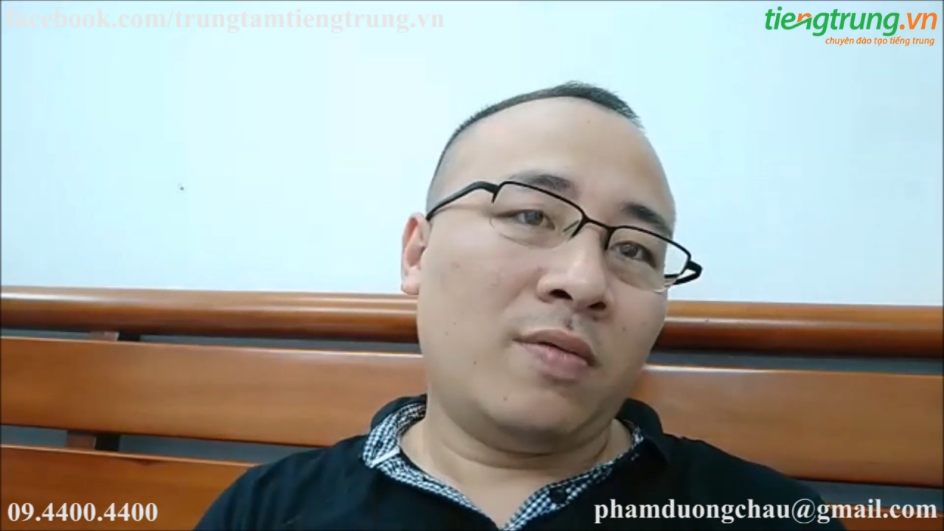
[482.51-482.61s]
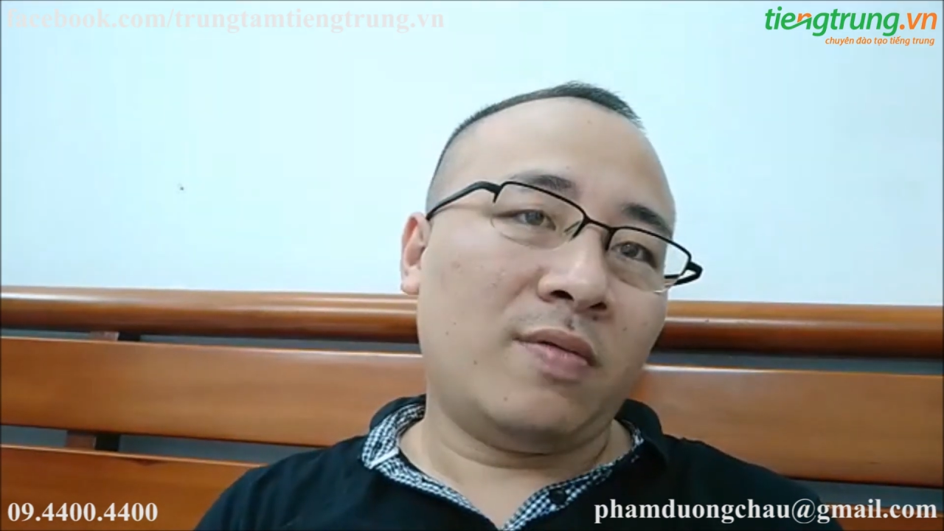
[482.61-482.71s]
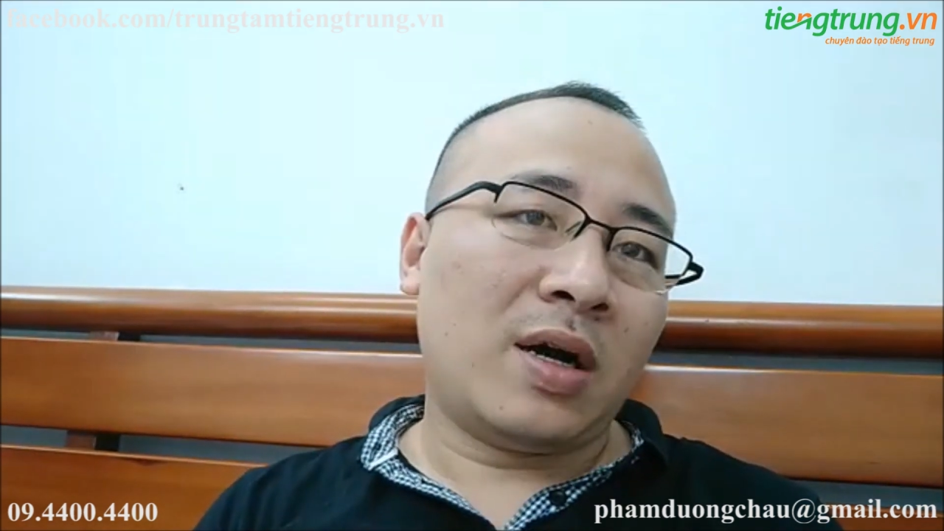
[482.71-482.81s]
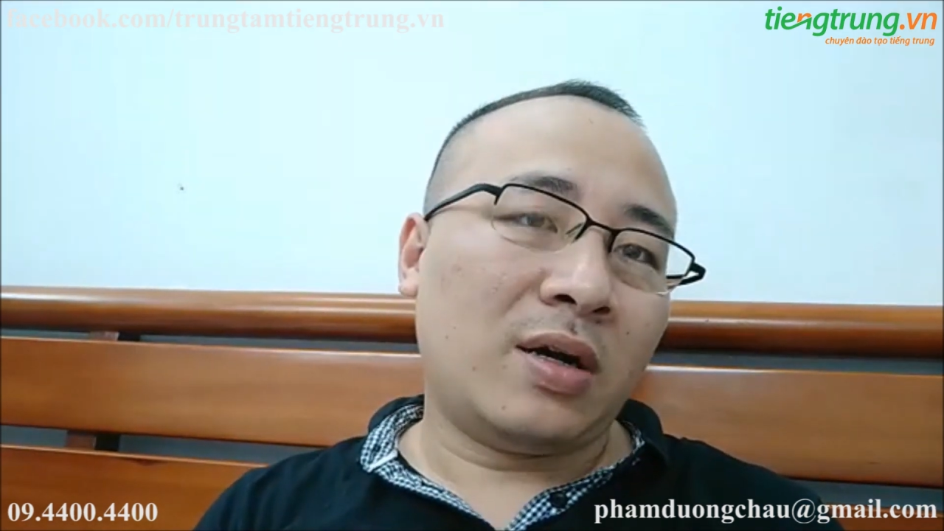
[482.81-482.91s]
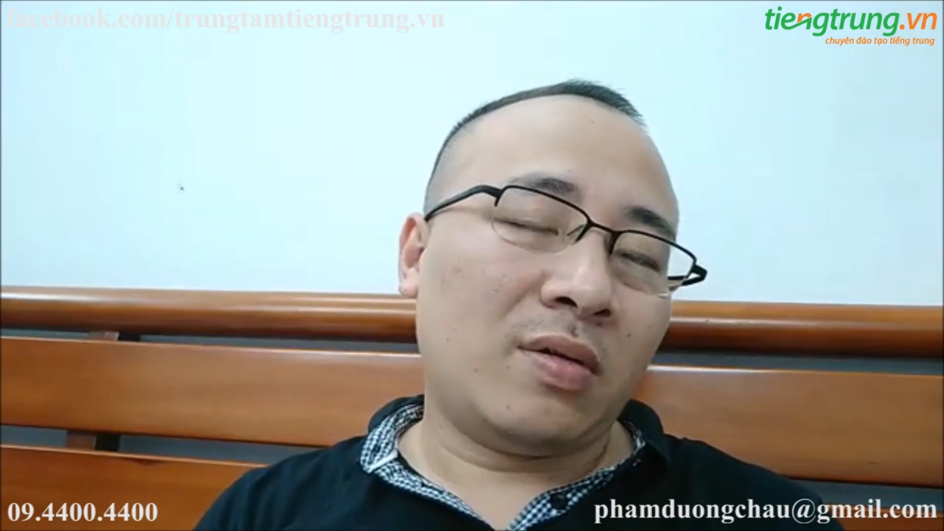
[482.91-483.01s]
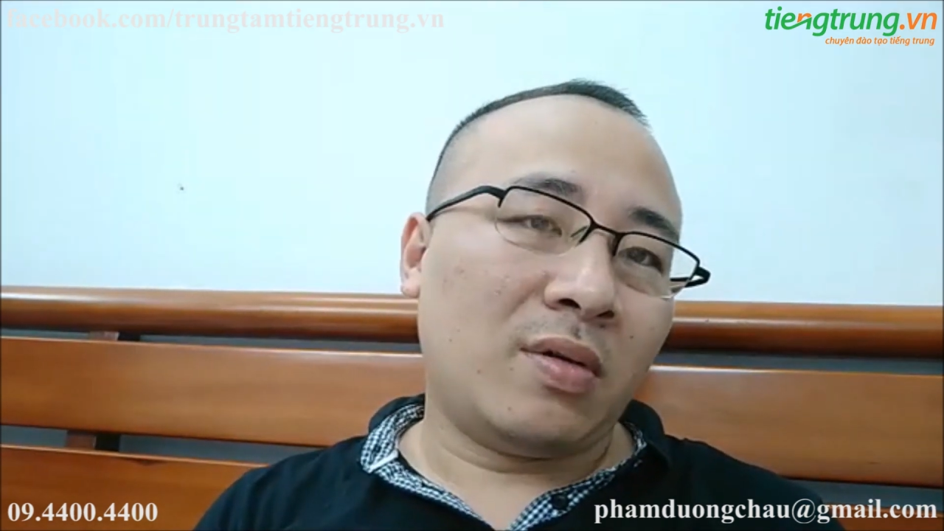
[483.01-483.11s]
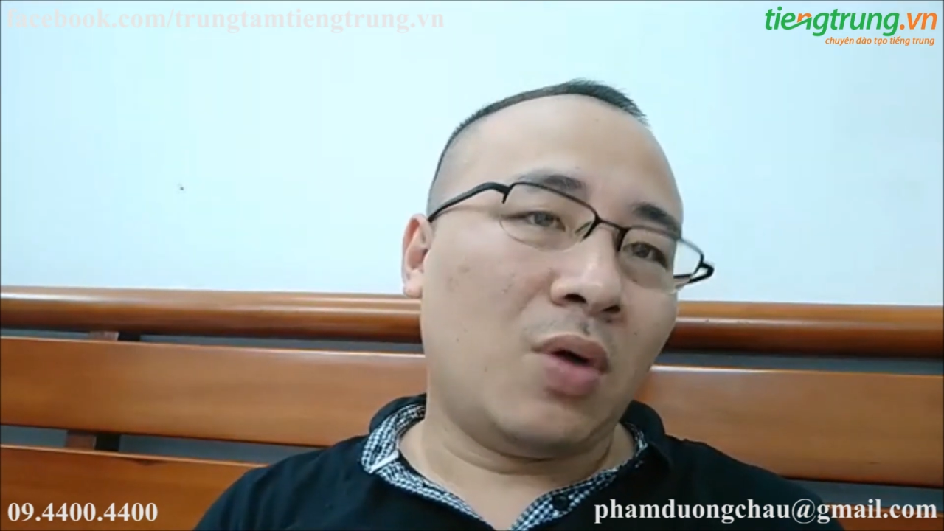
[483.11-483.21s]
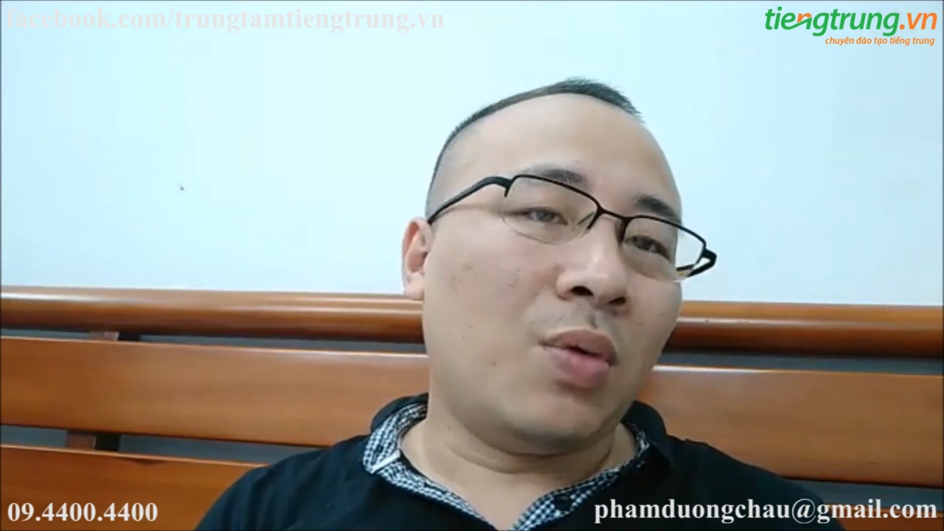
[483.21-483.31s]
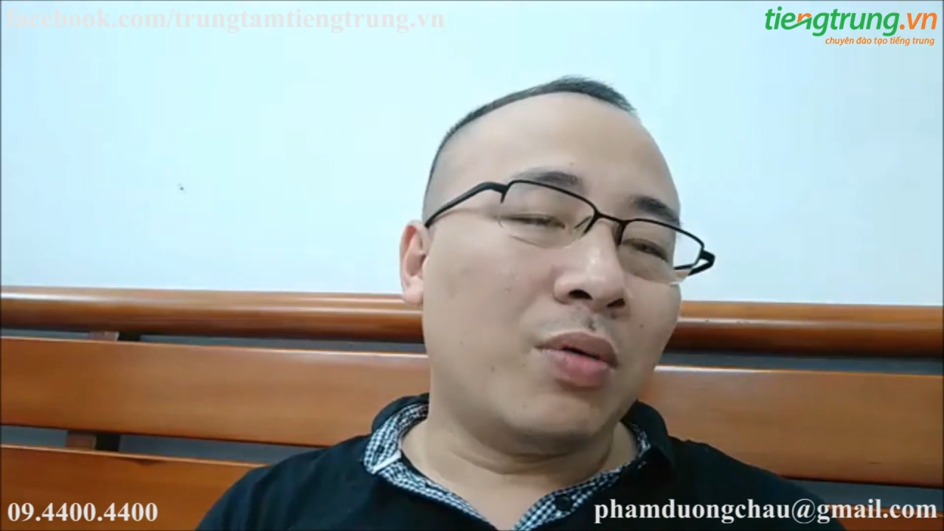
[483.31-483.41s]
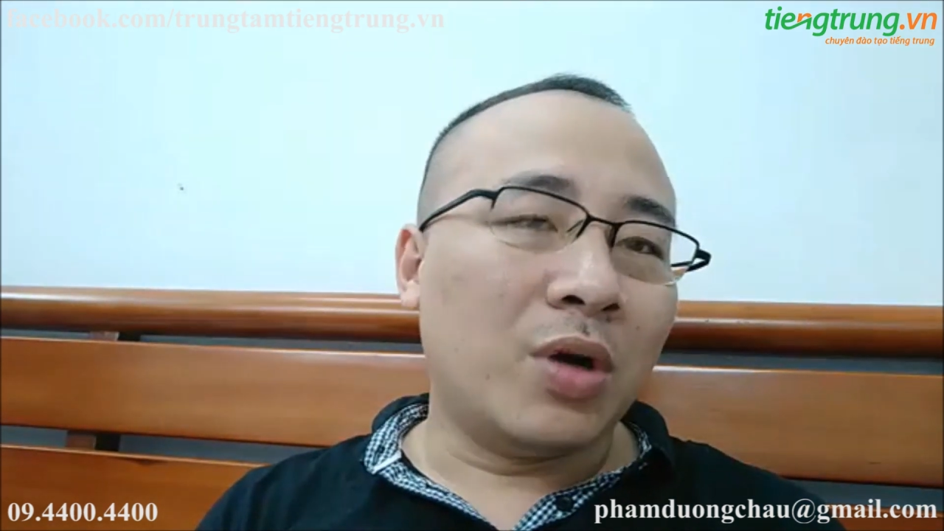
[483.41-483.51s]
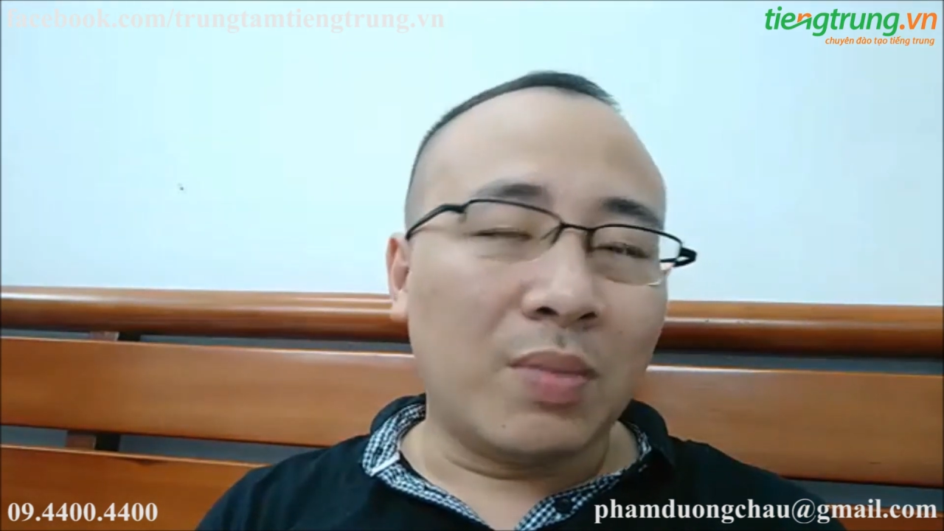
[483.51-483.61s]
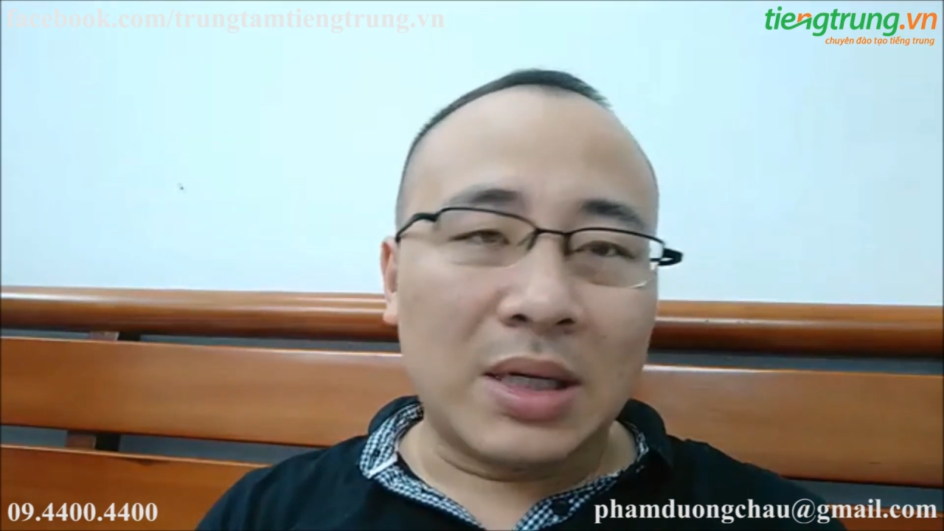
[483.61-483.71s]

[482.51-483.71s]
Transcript: Và Hồng Kông được